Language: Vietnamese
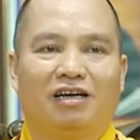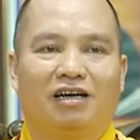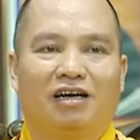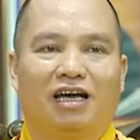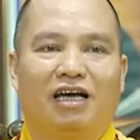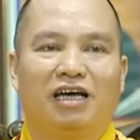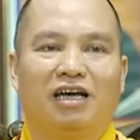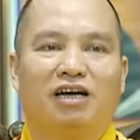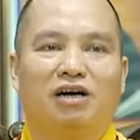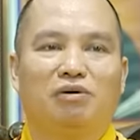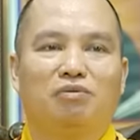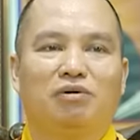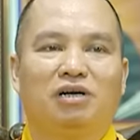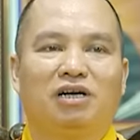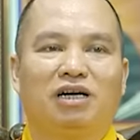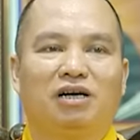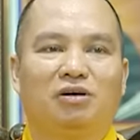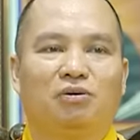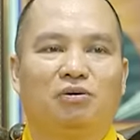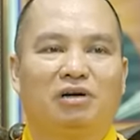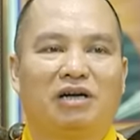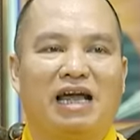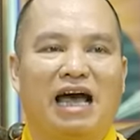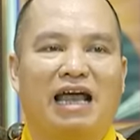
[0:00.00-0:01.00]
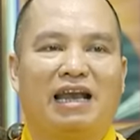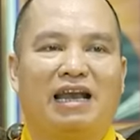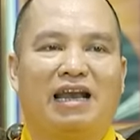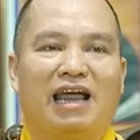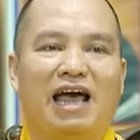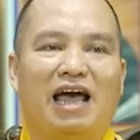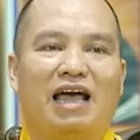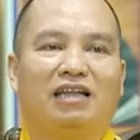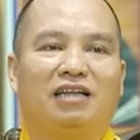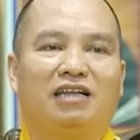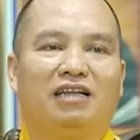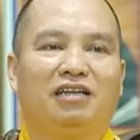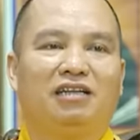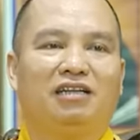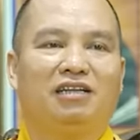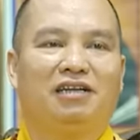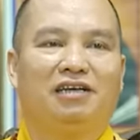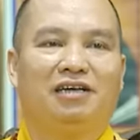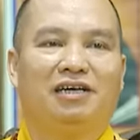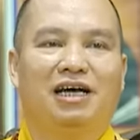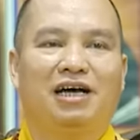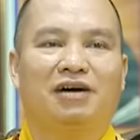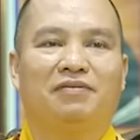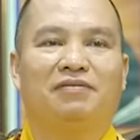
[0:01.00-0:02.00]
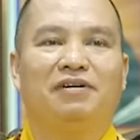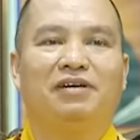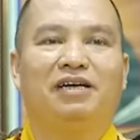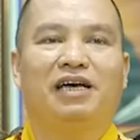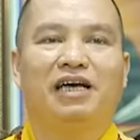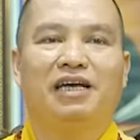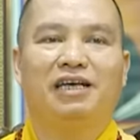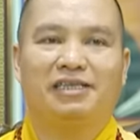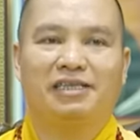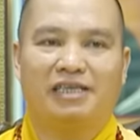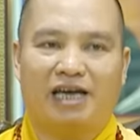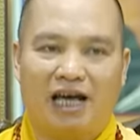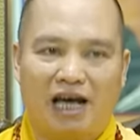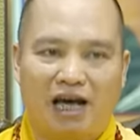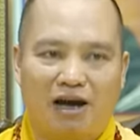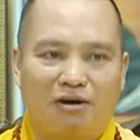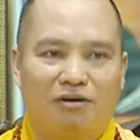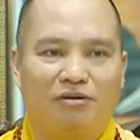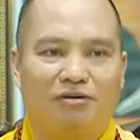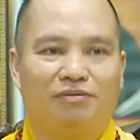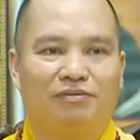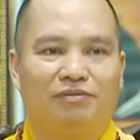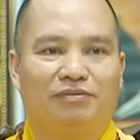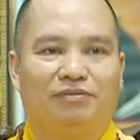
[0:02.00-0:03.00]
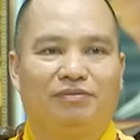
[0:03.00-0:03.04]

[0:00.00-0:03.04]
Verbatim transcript: cái công đức của đàn na tín thí các vị hay sao